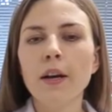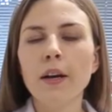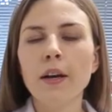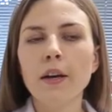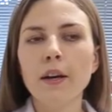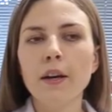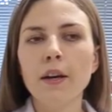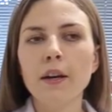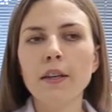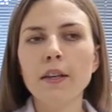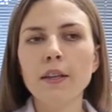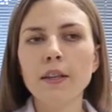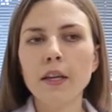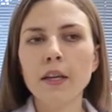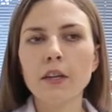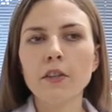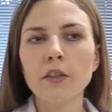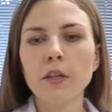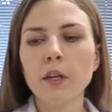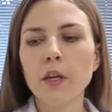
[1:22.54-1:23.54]
E,
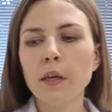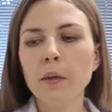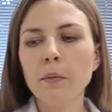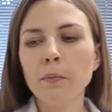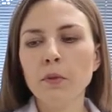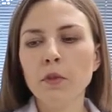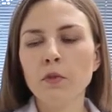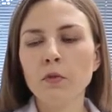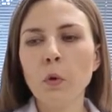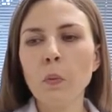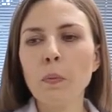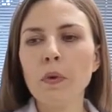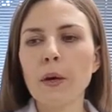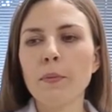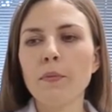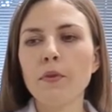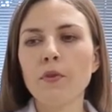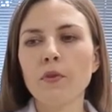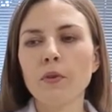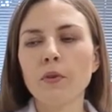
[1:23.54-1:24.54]
jednakże my
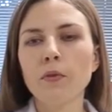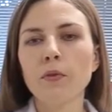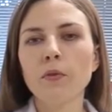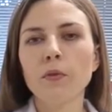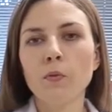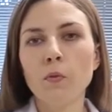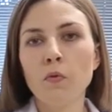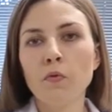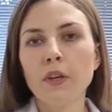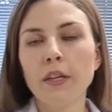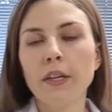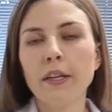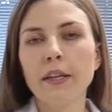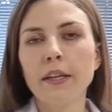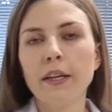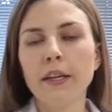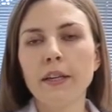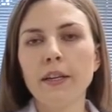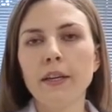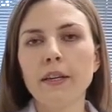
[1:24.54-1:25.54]
skupiamy się głównie na
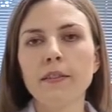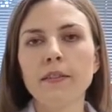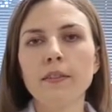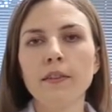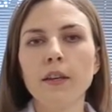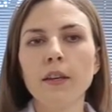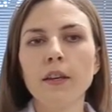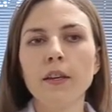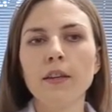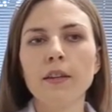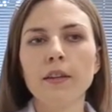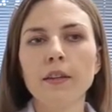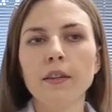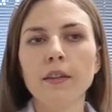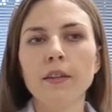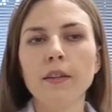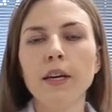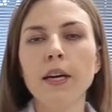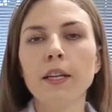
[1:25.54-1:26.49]
degradacji e,